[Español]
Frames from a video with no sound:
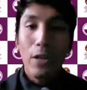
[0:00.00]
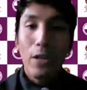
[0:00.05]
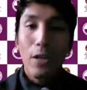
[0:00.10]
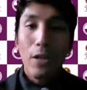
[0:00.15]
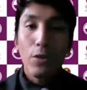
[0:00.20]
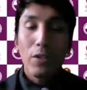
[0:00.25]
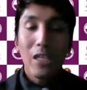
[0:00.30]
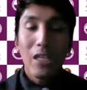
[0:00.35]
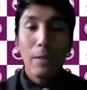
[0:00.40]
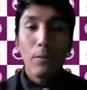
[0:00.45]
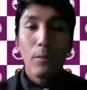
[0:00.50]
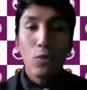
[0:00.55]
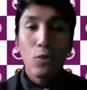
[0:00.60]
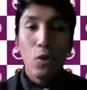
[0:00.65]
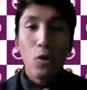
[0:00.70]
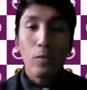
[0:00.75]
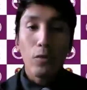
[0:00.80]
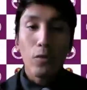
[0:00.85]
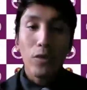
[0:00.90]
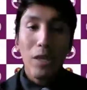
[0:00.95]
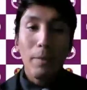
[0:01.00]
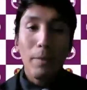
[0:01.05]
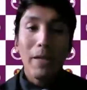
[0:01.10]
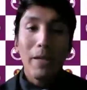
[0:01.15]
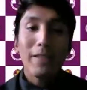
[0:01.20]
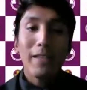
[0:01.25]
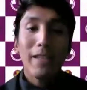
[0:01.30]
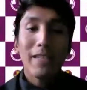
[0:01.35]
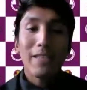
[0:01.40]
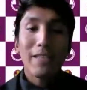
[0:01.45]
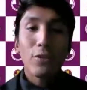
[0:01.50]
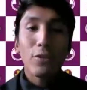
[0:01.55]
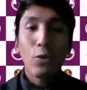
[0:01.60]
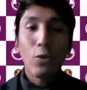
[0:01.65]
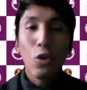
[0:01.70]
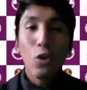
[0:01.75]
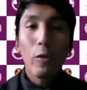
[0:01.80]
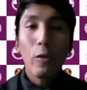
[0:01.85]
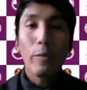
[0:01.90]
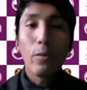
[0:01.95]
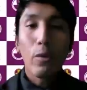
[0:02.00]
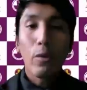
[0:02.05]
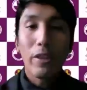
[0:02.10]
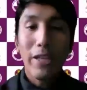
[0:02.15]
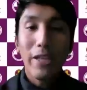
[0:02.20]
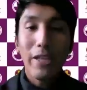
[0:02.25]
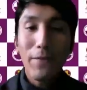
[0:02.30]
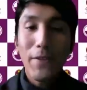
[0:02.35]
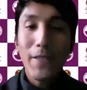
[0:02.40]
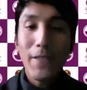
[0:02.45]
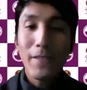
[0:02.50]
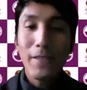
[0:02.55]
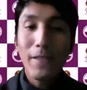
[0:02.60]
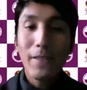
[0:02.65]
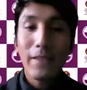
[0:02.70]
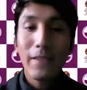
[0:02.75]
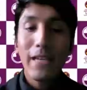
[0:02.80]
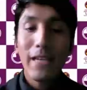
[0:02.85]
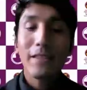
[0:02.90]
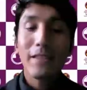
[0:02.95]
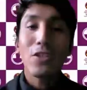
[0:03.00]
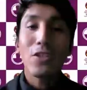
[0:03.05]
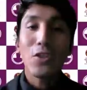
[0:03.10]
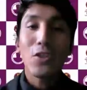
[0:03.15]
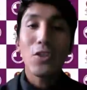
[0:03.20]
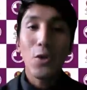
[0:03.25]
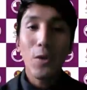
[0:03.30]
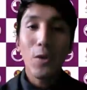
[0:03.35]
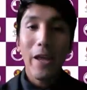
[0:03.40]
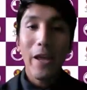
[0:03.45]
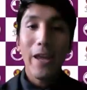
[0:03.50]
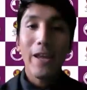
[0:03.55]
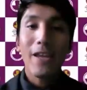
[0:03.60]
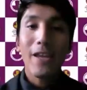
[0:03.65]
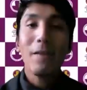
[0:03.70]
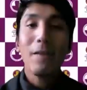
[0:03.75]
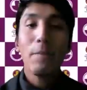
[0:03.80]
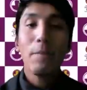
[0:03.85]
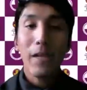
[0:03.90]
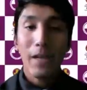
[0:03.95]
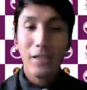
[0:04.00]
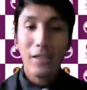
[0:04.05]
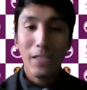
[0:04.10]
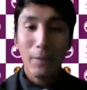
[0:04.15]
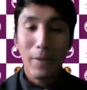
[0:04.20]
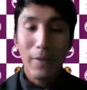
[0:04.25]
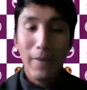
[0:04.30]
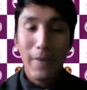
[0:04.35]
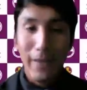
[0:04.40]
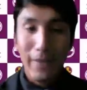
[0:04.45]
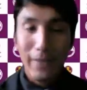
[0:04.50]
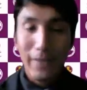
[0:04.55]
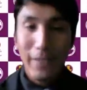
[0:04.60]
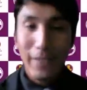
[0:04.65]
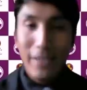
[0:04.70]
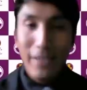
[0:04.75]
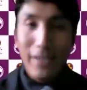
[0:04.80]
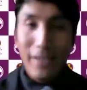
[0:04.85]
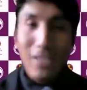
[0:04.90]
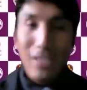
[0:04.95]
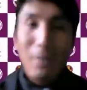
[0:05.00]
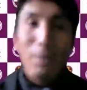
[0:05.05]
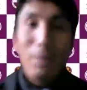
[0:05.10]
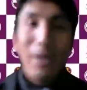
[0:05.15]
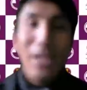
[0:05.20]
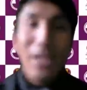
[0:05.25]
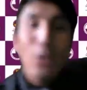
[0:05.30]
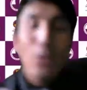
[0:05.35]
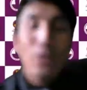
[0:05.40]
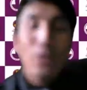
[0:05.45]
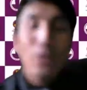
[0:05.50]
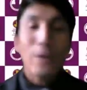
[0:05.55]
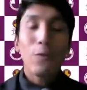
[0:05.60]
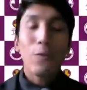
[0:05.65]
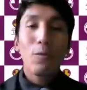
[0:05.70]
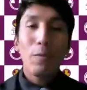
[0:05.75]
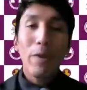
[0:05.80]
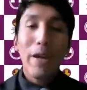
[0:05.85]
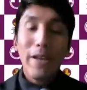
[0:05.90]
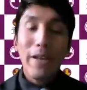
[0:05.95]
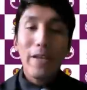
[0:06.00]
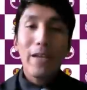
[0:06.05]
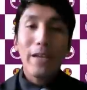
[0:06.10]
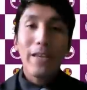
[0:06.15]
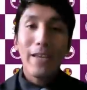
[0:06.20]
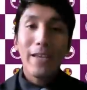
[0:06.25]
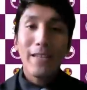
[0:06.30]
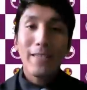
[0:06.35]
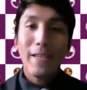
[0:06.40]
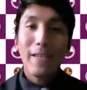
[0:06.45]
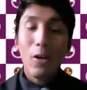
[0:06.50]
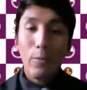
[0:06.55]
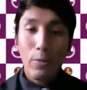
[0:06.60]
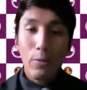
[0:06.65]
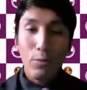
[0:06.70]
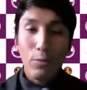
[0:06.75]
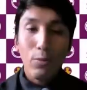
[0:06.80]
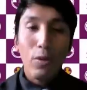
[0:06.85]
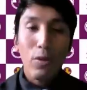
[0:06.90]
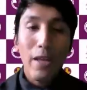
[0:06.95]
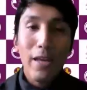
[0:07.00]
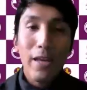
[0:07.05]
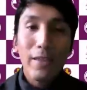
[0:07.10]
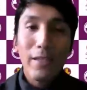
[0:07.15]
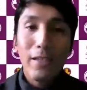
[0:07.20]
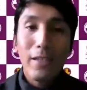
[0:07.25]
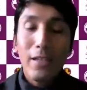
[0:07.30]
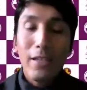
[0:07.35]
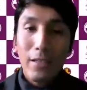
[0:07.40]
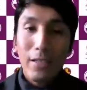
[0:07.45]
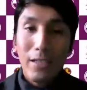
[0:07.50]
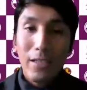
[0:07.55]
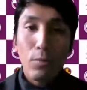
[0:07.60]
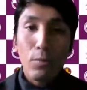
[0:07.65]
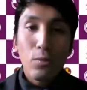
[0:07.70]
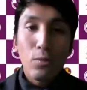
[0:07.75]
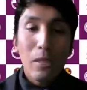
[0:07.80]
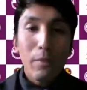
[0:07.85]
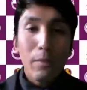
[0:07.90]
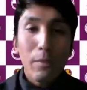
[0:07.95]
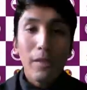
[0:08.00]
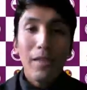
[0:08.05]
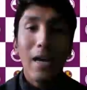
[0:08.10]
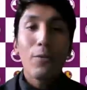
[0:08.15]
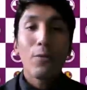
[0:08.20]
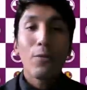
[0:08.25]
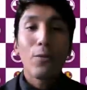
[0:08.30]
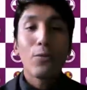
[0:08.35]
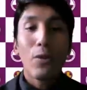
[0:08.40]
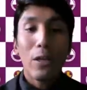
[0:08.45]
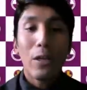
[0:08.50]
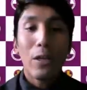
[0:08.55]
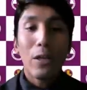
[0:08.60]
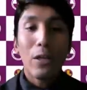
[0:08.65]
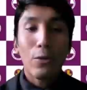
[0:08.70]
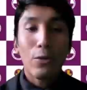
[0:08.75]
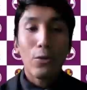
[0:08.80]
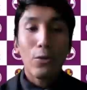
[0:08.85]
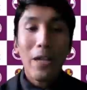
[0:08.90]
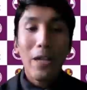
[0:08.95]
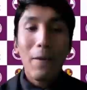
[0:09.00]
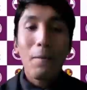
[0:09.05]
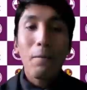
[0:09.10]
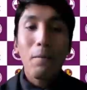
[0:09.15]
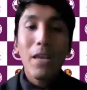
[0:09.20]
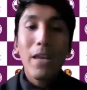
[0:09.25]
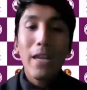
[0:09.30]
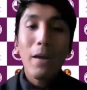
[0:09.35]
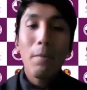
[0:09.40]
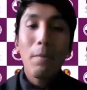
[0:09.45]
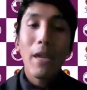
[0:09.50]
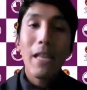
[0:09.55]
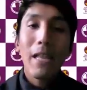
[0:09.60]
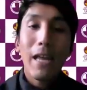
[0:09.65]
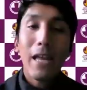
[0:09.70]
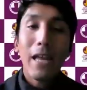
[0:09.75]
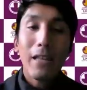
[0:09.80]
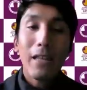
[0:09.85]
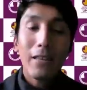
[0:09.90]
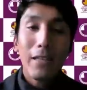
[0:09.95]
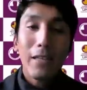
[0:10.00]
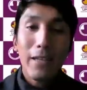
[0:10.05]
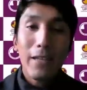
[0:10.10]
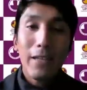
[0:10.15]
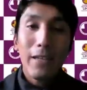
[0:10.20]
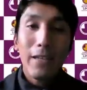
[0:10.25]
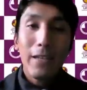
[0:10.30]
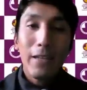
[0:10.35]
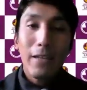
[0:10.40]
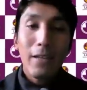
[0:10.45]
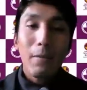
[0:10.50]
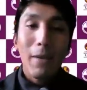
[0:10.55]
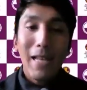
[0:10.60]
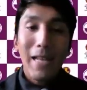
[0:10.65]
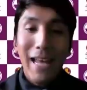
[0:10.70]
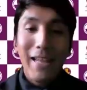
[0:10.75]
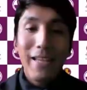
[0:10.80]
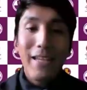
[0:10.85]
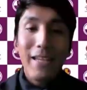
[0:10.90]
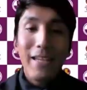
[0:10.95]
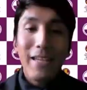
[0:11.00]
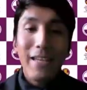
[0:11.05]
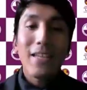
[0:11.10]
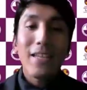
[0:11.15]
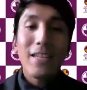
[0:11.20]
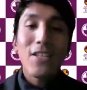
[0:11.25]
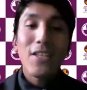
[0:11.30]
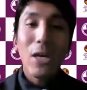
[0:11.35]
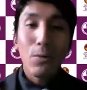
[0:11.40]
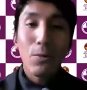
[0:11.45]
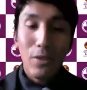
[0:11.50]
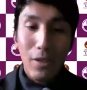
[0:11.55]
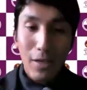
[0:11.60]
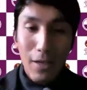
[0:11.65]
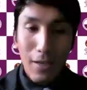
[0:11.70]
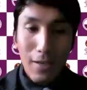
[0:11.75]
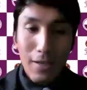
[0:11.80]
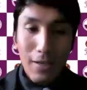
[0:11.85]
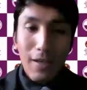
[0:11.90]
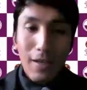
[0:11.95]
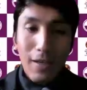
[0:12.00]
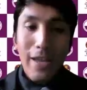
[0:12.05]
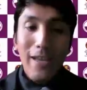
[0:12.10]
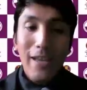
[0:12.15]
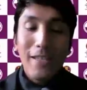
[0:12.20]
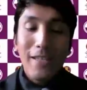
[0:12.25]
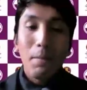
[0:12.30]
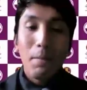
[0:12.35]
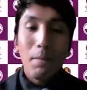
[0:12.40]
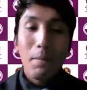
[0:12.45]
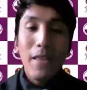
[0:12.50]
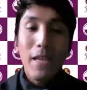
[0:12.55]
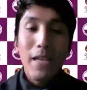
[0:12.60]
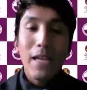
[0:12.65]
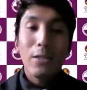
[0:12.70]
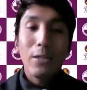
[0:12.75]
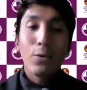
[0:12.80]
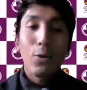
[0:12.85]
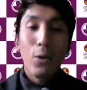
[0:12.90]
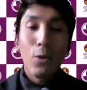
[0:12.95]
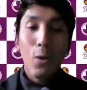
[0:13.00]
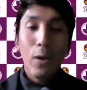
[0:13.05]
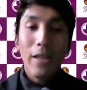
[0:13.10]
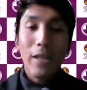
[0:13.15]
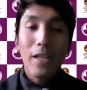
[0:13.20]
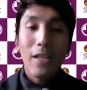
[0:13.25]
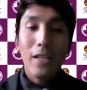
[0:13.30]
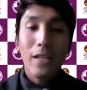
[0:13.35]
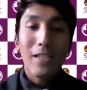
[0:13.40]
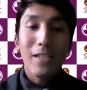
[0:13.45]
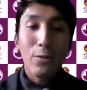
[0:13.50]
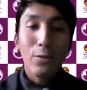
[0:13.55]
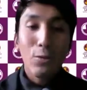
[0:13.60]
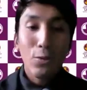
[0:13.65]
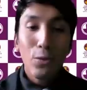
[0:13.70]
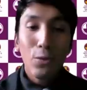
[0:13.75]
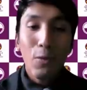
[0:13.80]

Hoy tenemos como tema trastorno por déficit de atención e hiperactividad. Y para ello nos acompaña en esta oportunidad, tenemos una invitada no, la doctora Miriam Velarte, Velarde Inchaustegui. Ella es médica neuróloga del Instituto